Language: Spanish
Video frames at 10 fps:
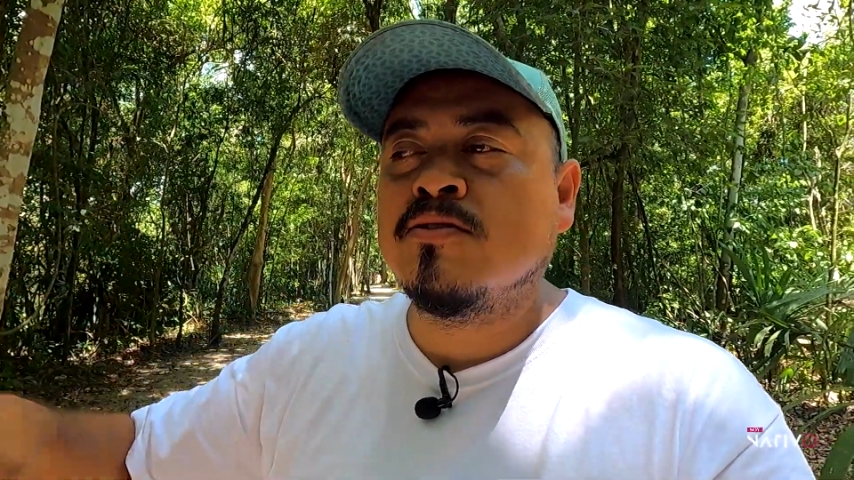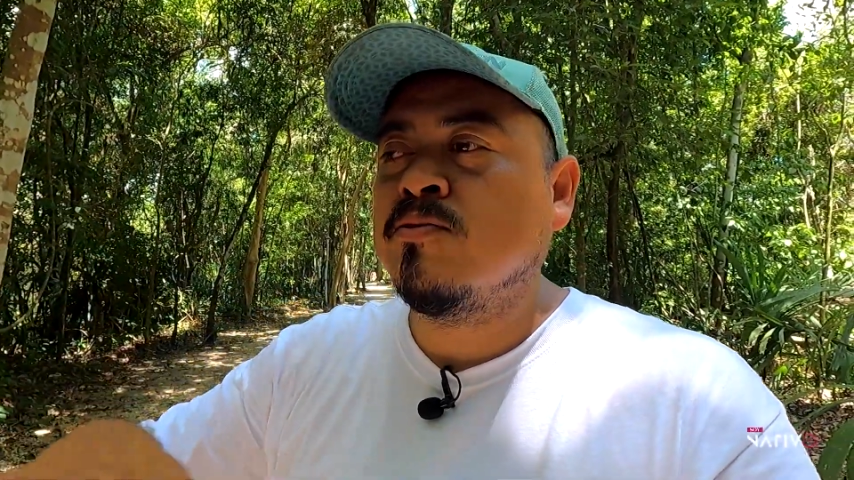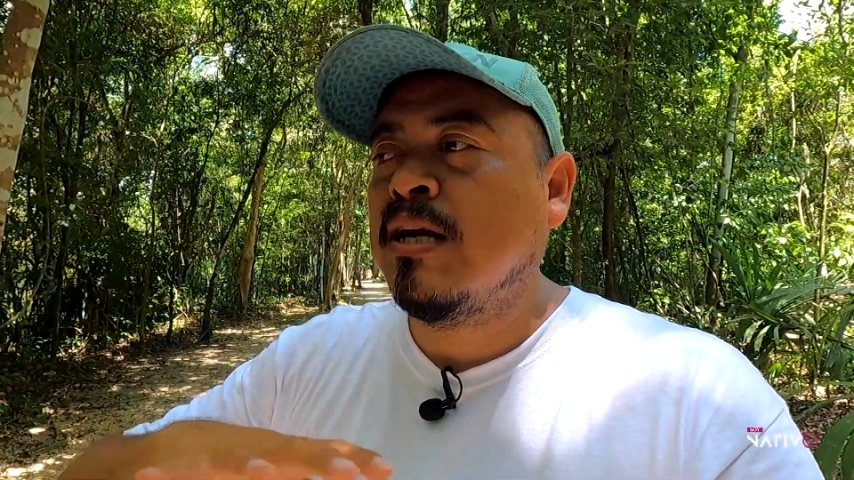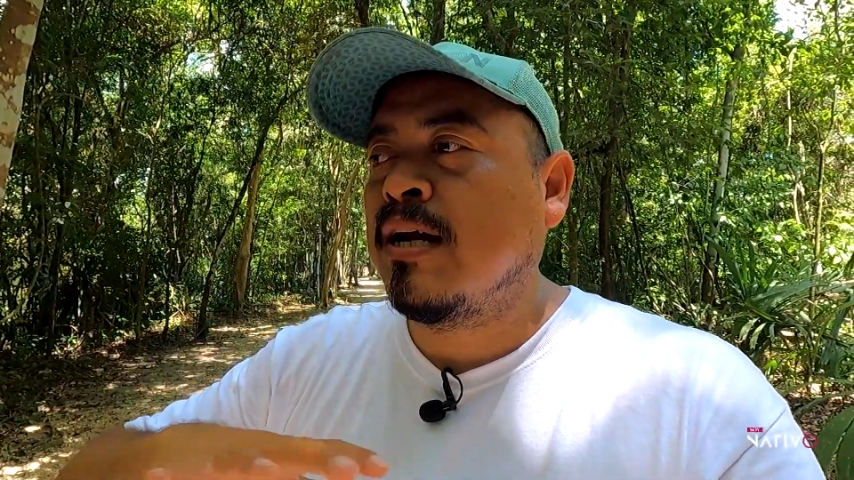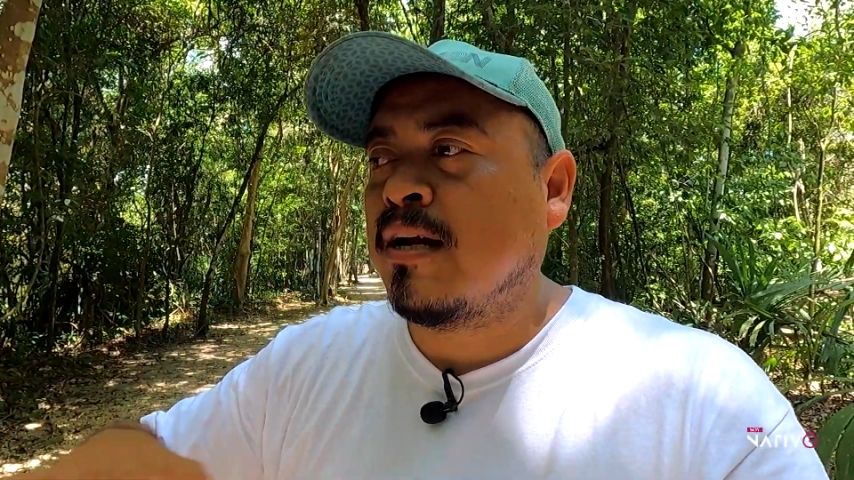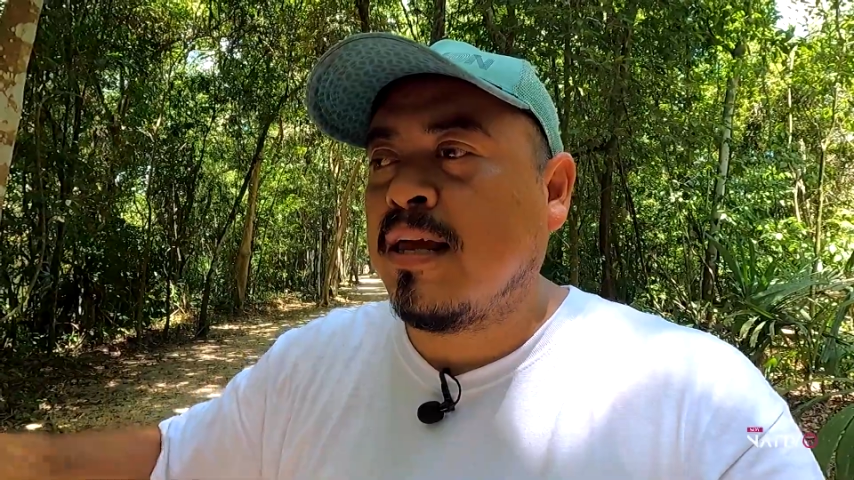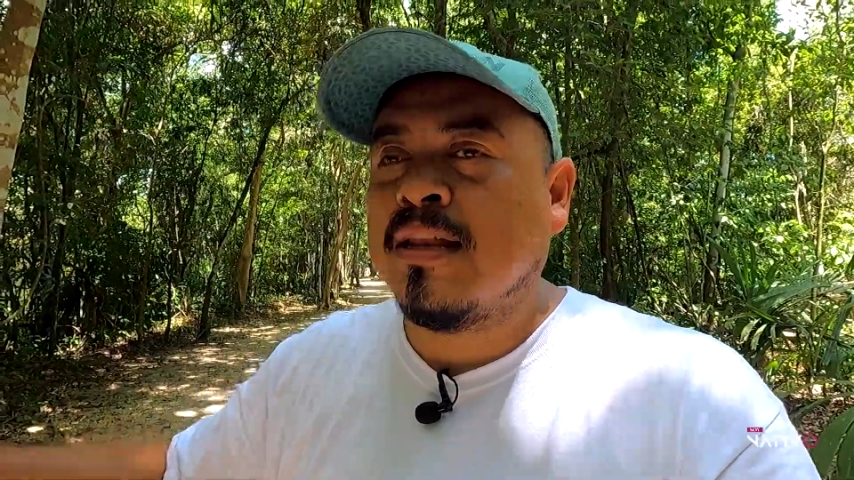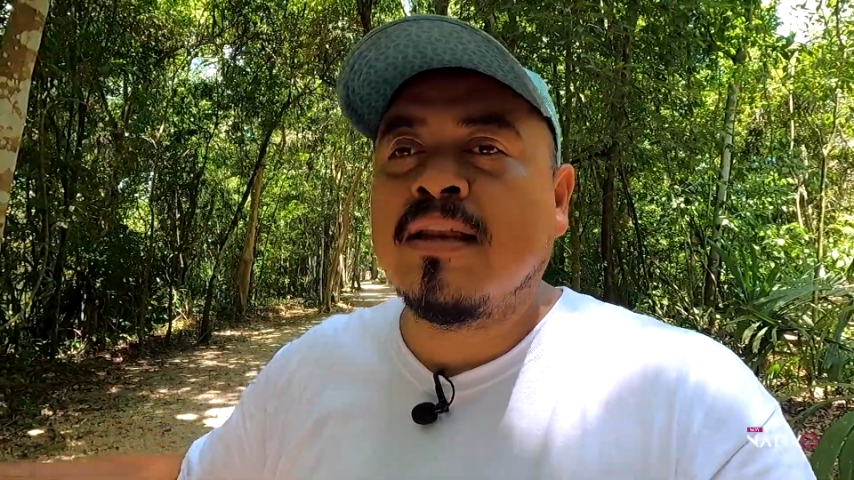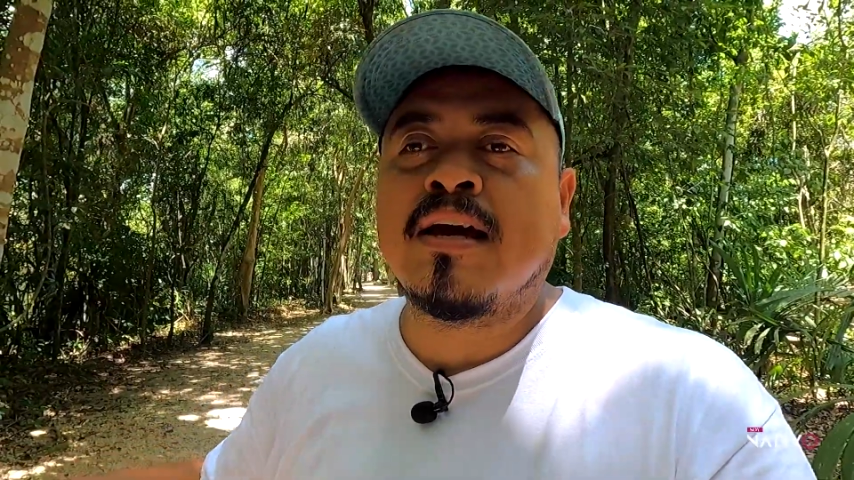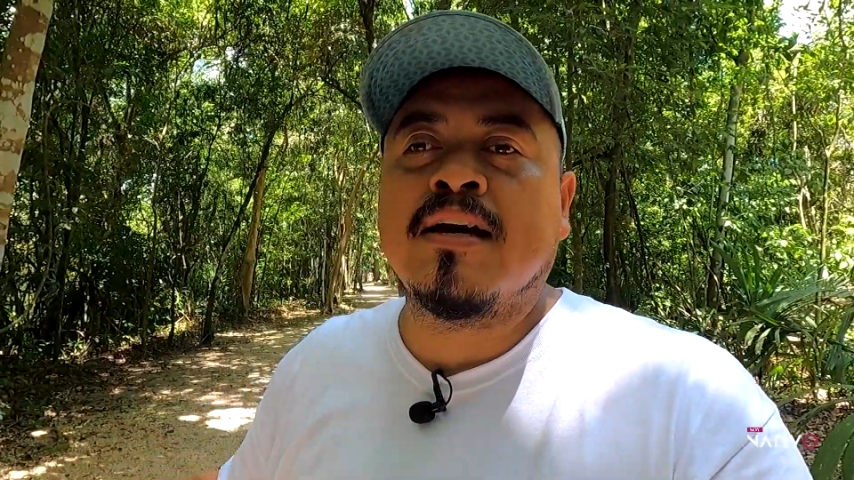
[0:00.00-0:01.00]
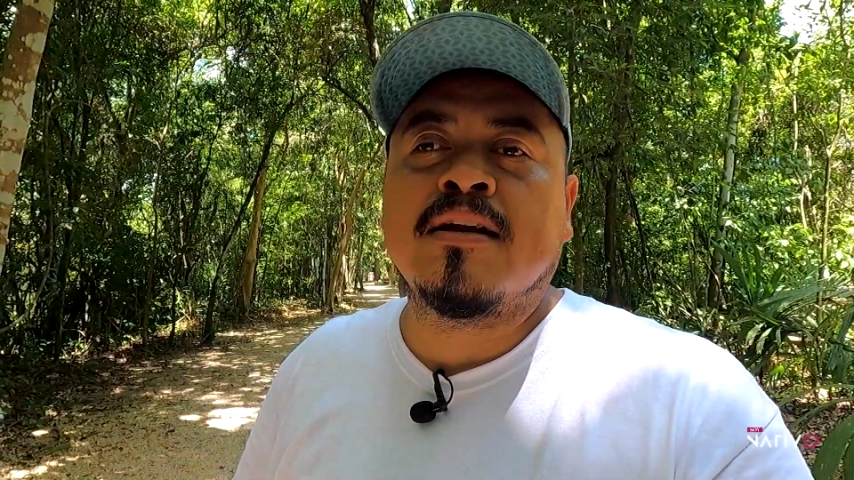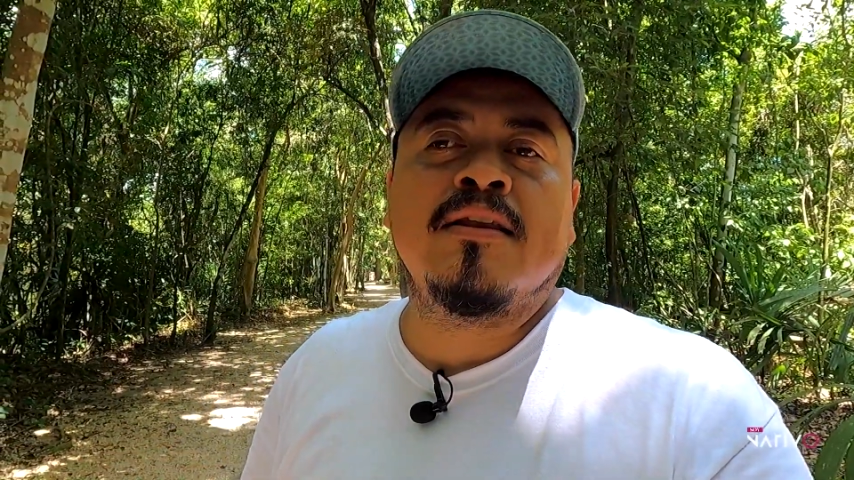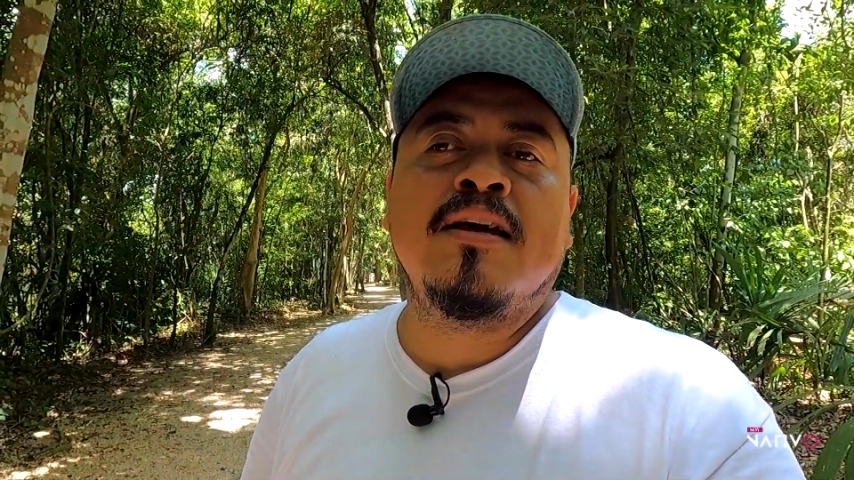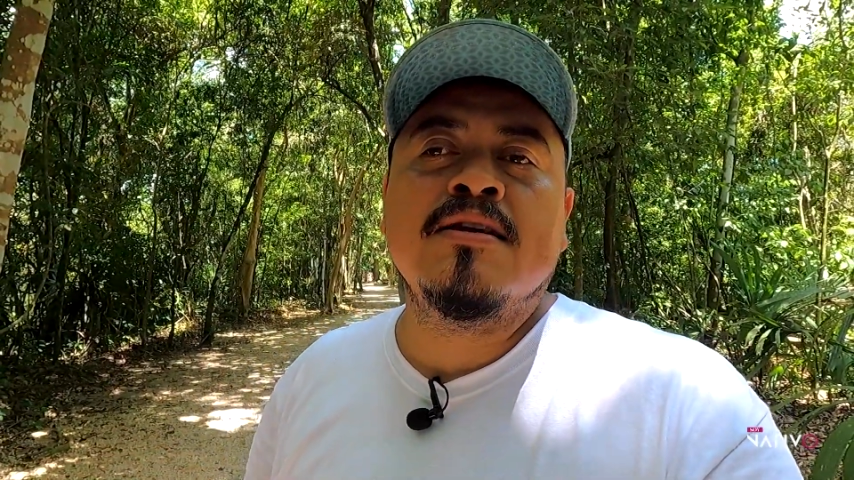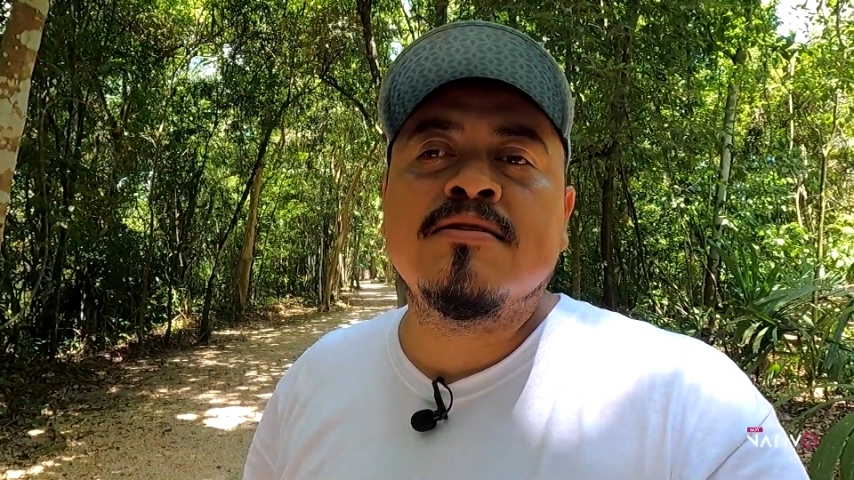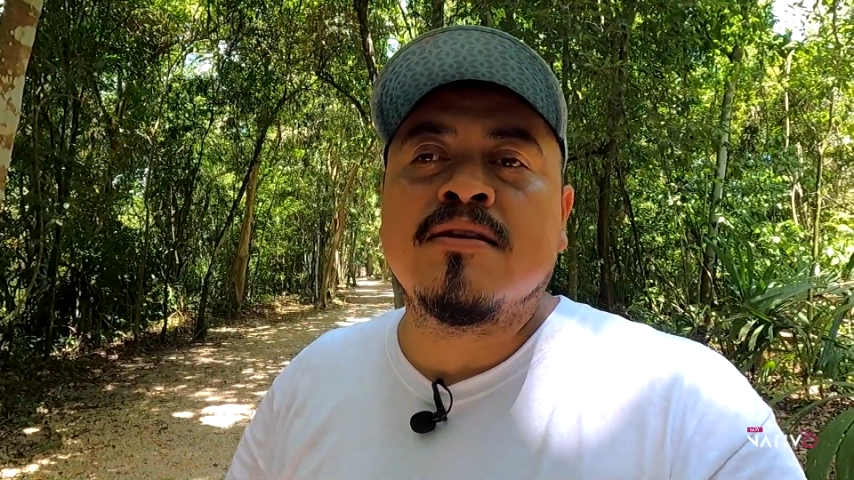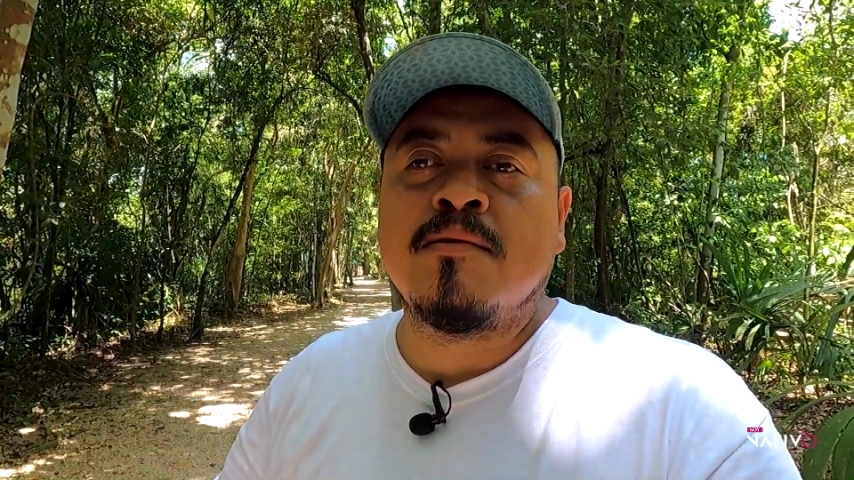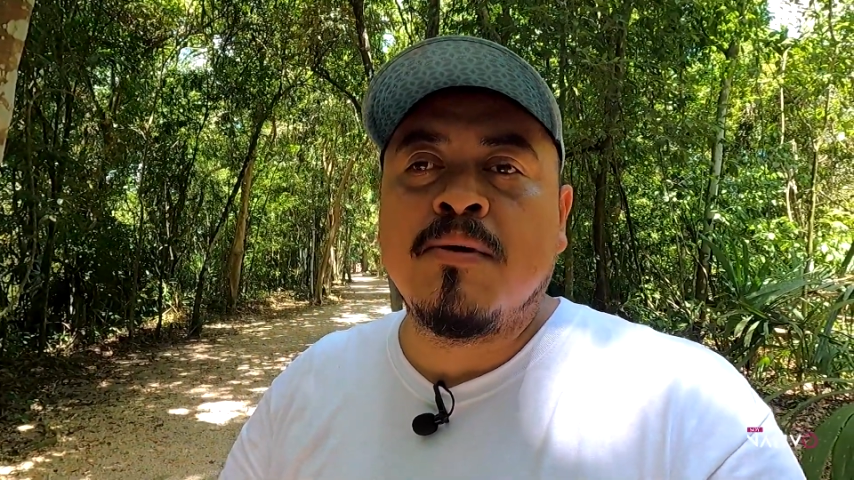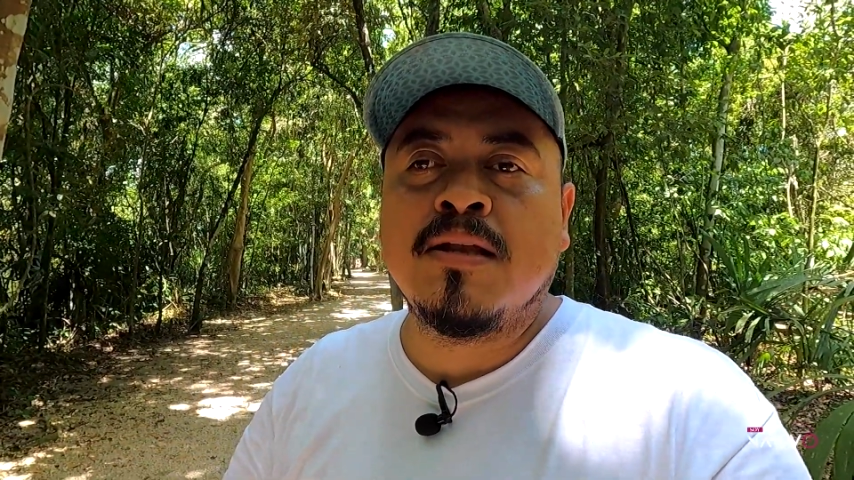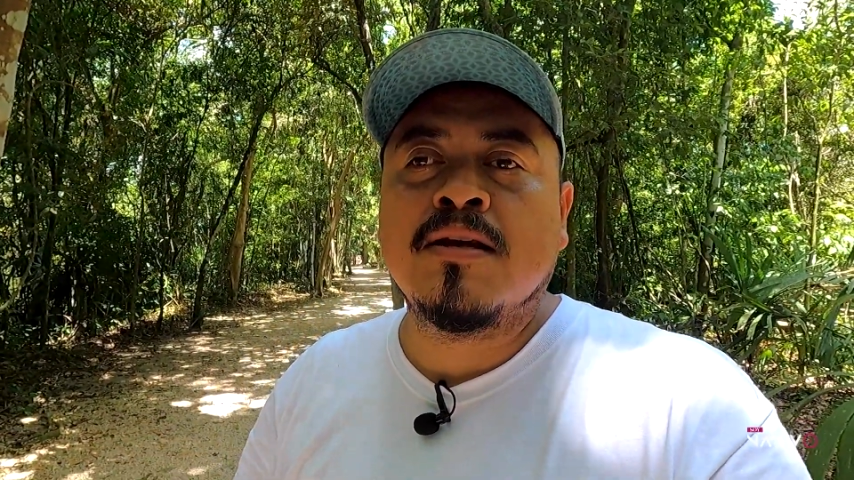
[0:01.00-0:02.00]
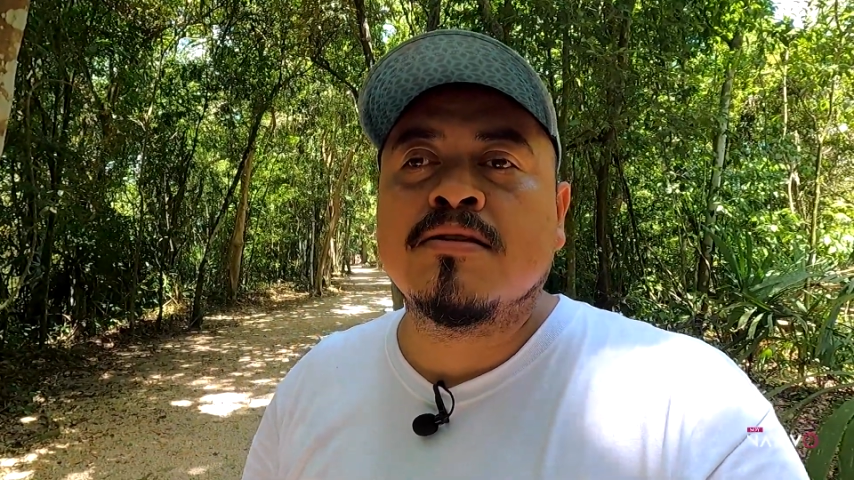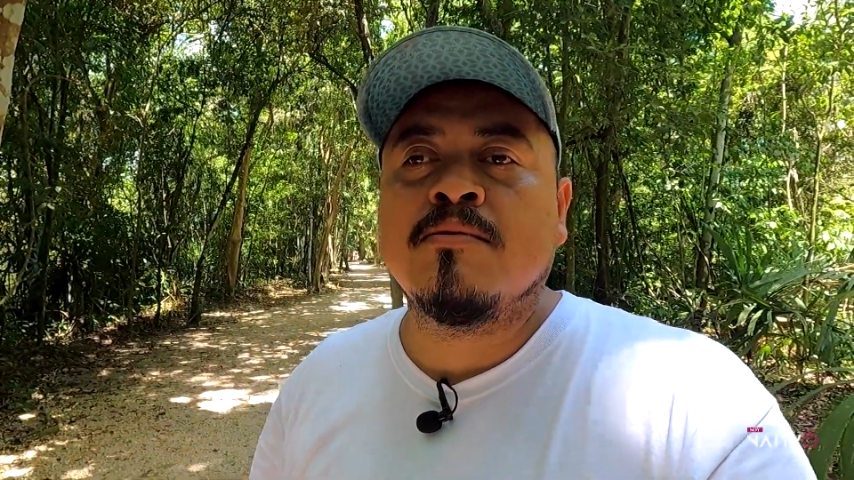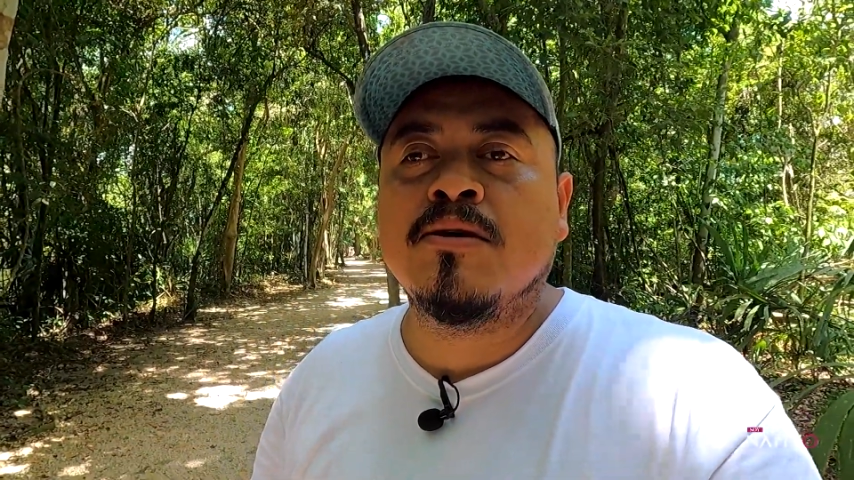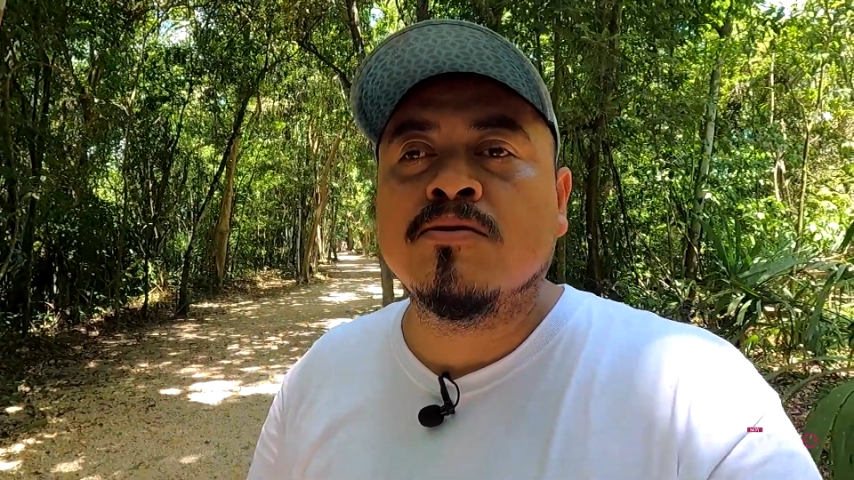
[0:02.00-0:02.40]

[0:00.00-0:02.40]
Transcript: Es una red de carreteras tremendas,